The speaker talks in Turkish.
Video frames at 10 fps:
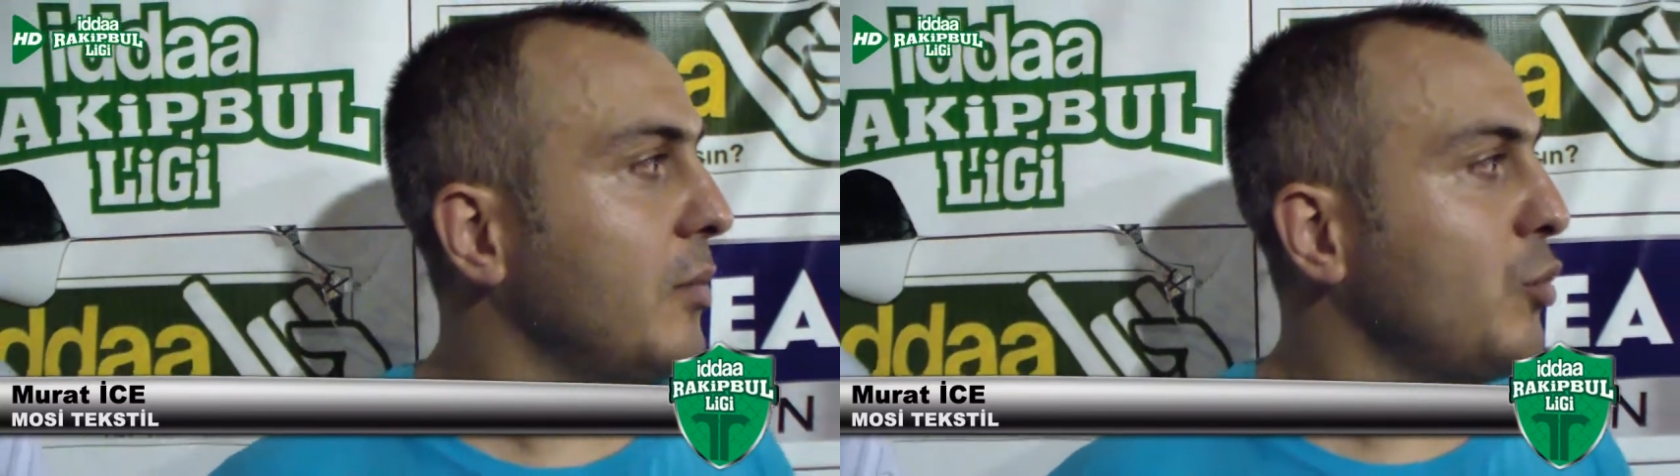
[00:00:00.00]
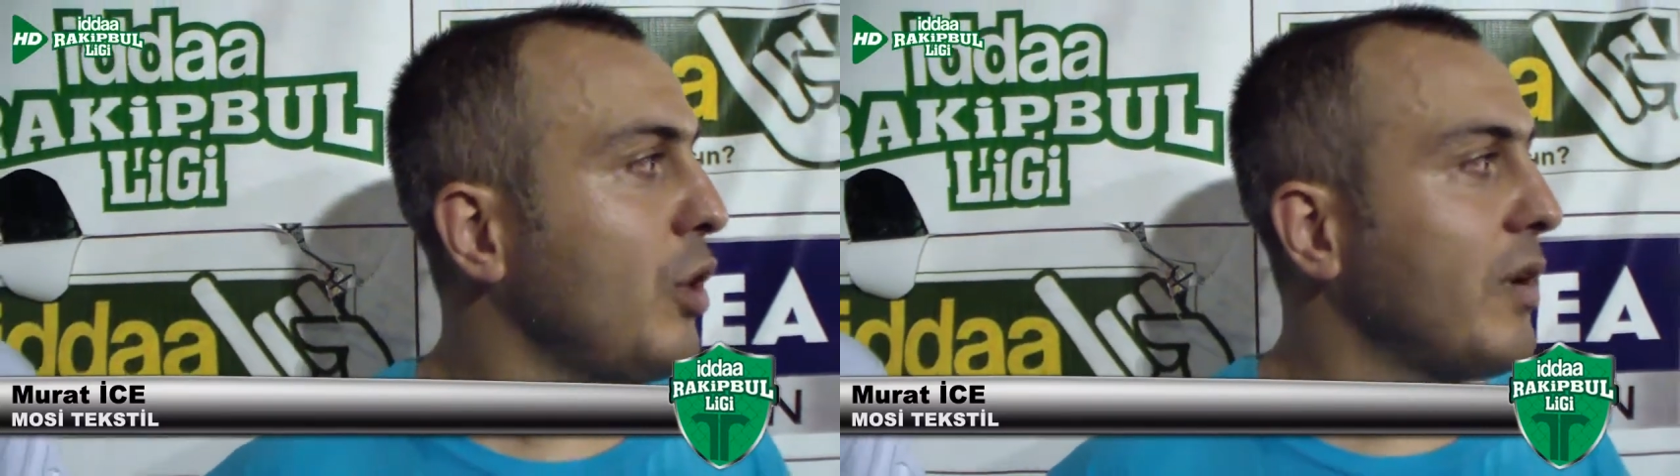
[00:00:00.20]

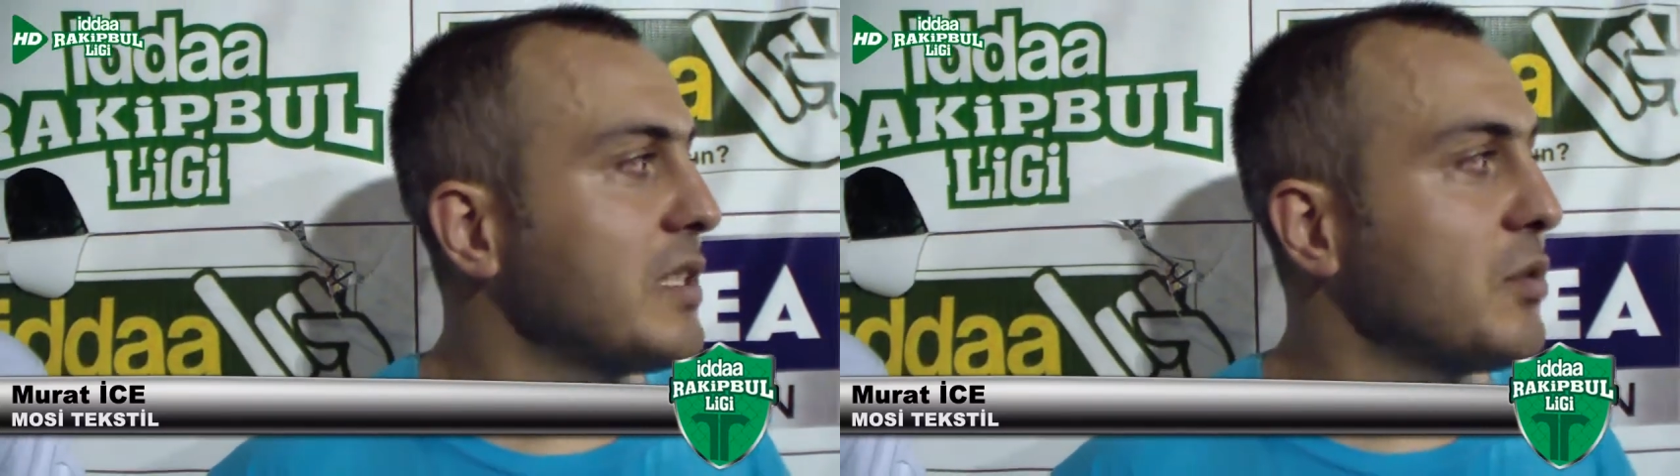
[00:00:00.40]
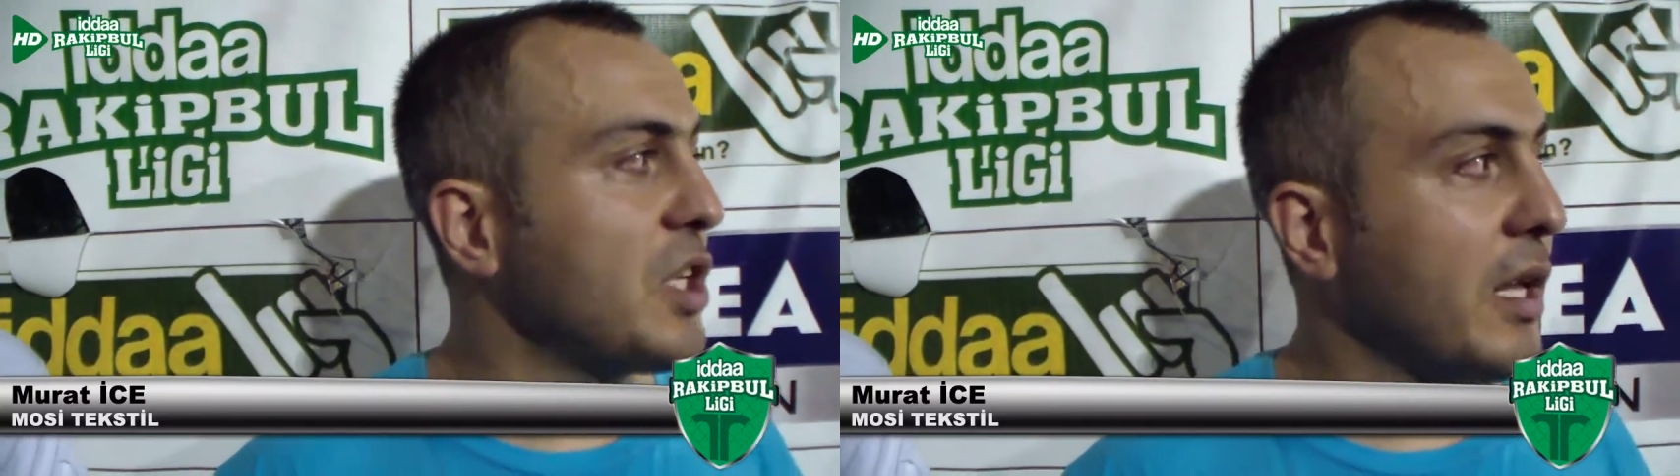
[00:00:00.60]

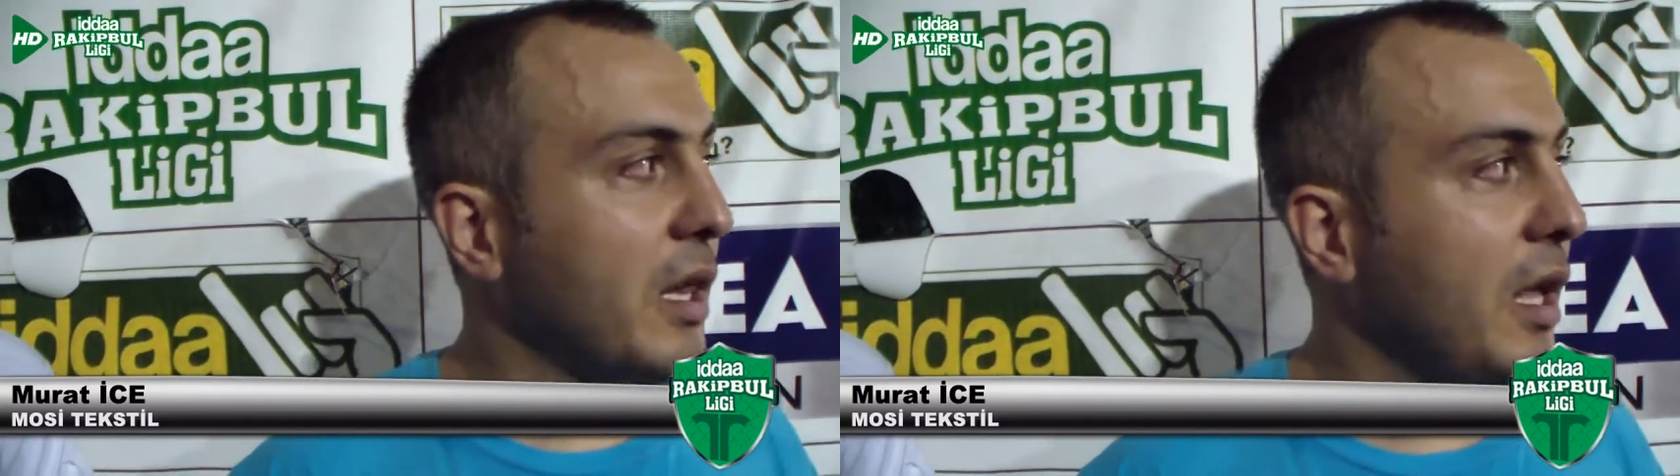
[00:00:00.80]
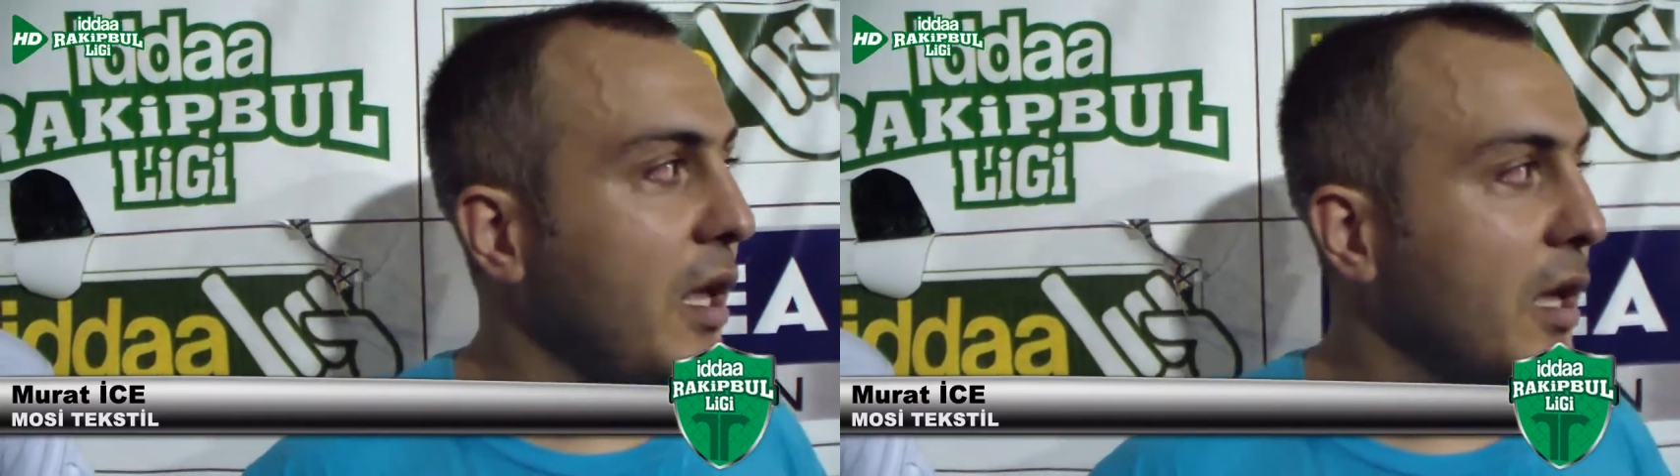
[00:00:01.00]
mütevazi bir
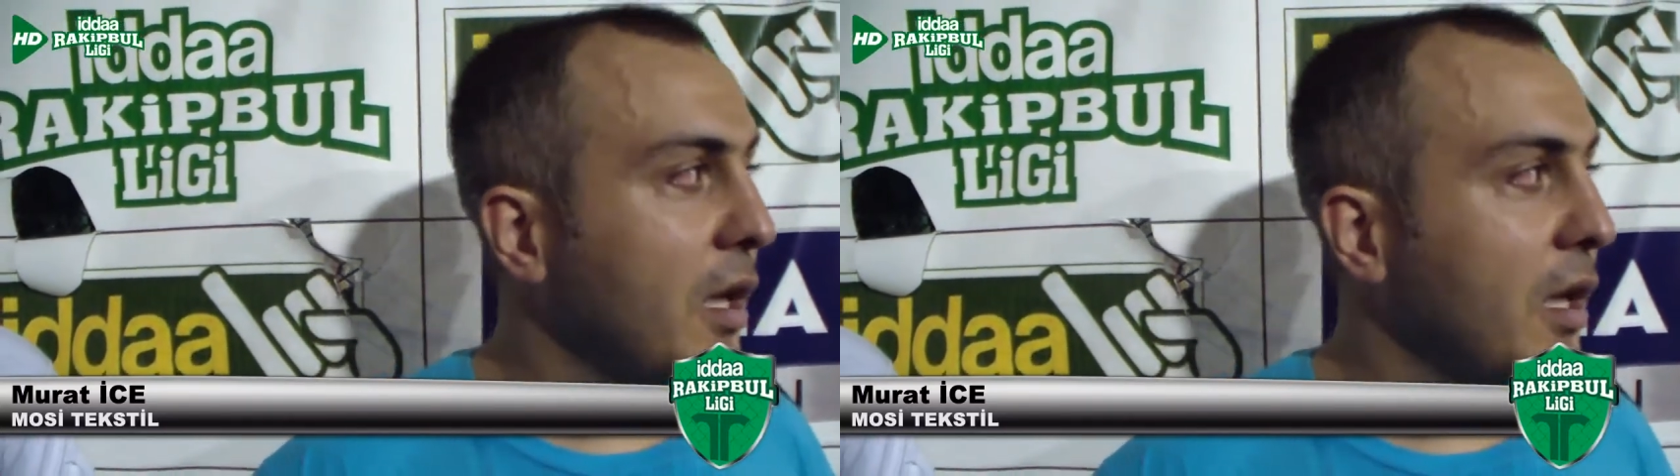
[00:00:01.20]
şekilde